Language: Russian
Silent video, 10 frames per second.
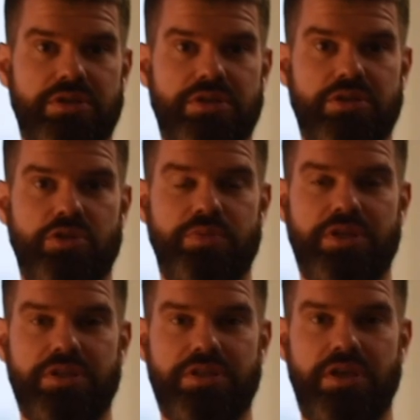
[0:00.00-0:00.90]

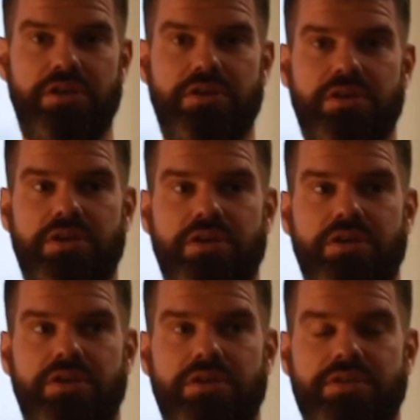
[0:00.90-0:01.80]
C150SI
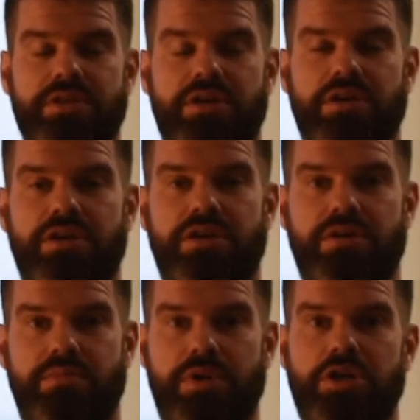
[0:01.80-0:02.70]
за
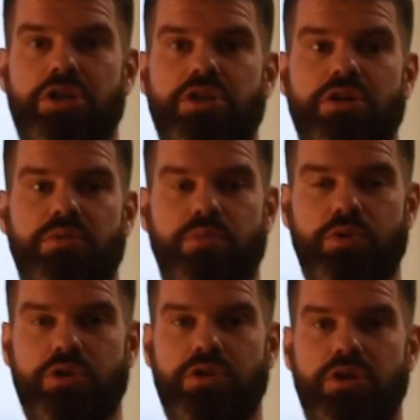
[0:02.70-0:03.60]
маршалы
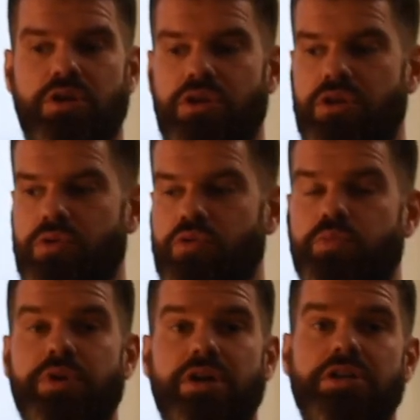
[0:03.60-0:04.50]
мод EQ.
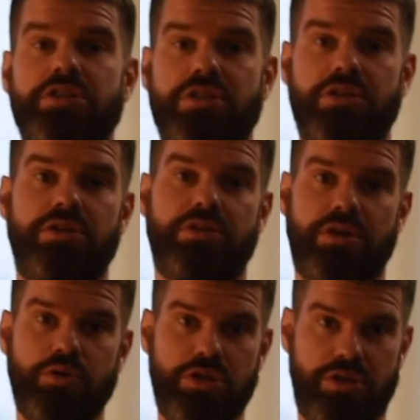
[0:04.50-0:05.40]
Про каждые
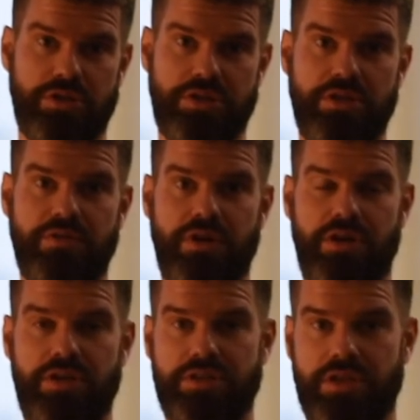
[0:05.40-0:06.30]
наушники, кстати говоря,
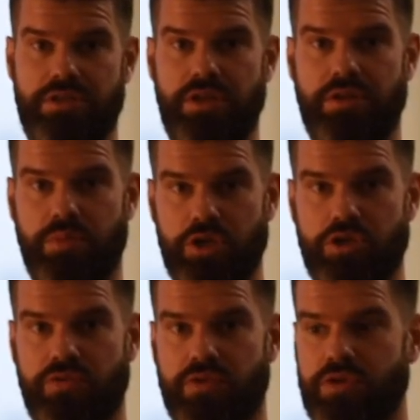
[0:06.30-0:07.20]
есть отдельный
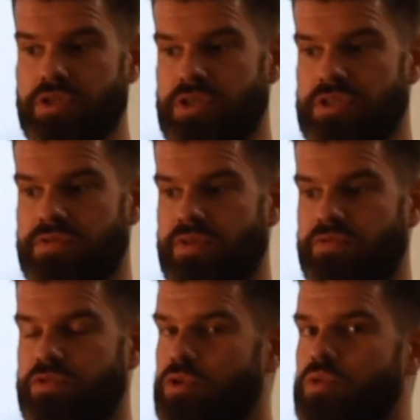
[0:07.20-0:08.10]
большой видос. Если вам
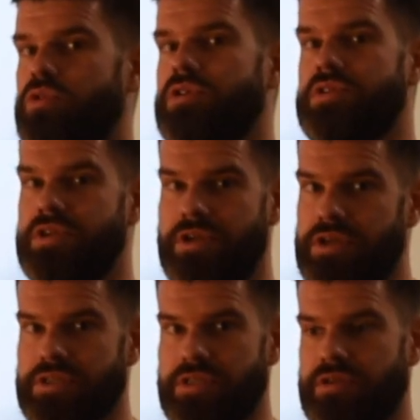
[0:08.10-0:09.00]
вдруг
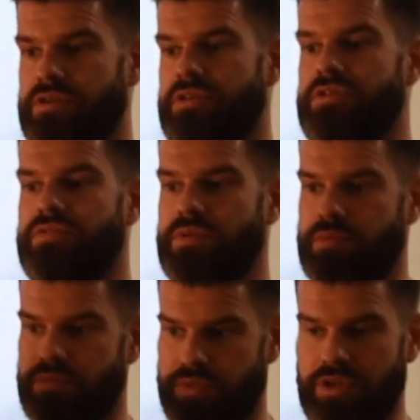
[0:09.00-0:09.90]
интересно и
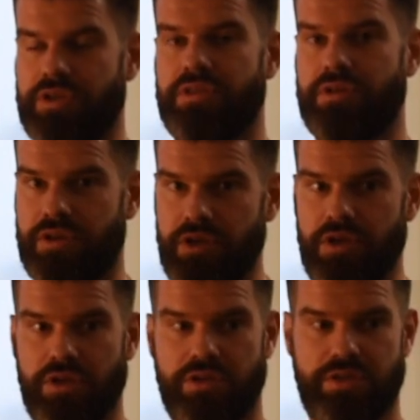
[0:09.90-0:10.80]
вам приятно
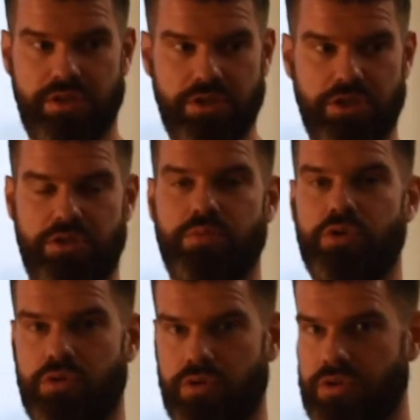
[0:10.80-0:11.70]
слышать
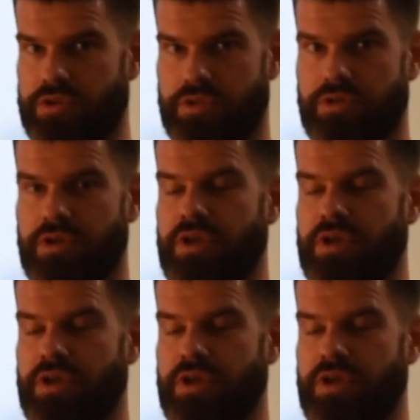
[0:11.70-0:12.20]
мой голос,